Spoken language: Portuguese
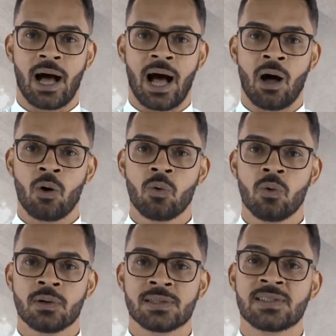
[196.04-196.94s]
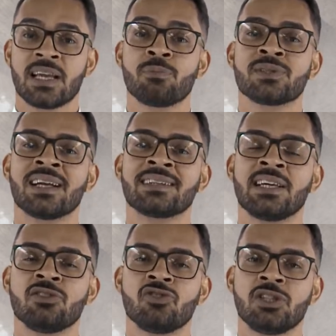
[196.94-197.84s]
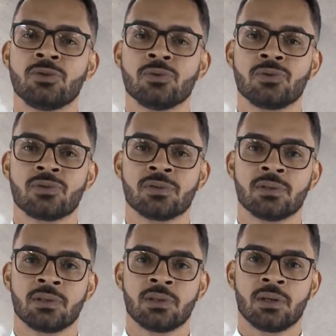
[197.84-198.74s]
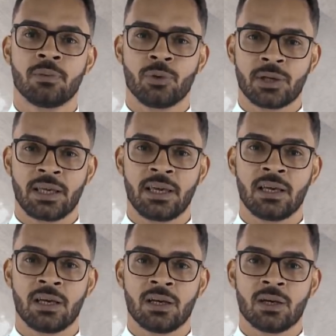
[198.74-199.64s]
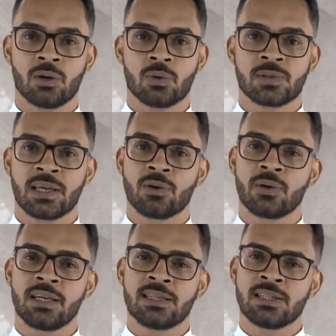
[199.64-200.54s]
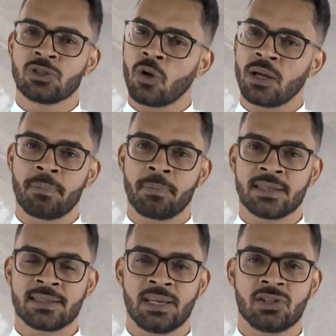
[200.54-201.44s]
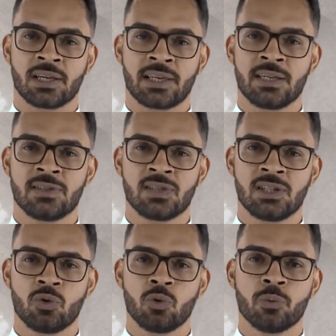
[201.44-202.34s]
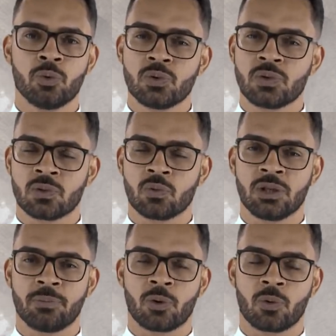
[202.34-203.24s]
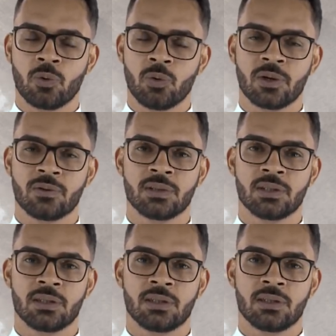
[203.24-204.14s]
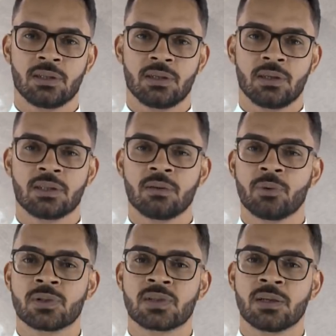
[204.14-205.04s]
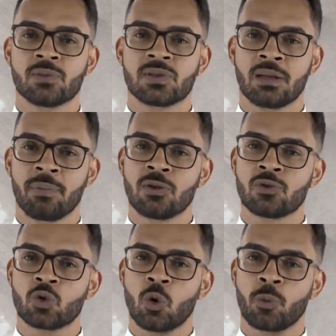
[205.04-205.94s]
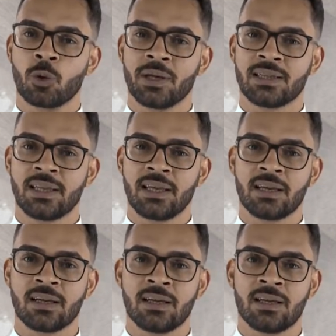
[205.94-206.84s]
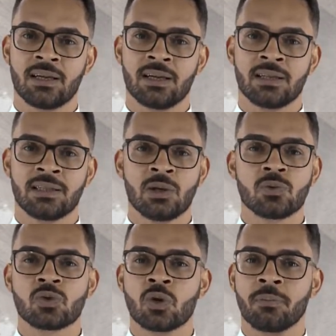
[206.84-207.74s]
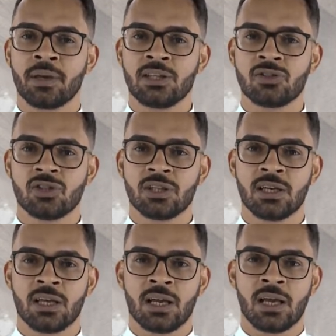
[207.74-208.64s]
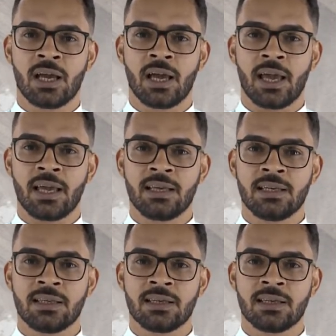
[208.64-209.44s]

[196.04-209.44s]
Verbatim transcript: ao sermos atendidos, porque o Senhor ele se torna presente àqueles que o buscam, que procuram, que possamos também nos comprometer não somente em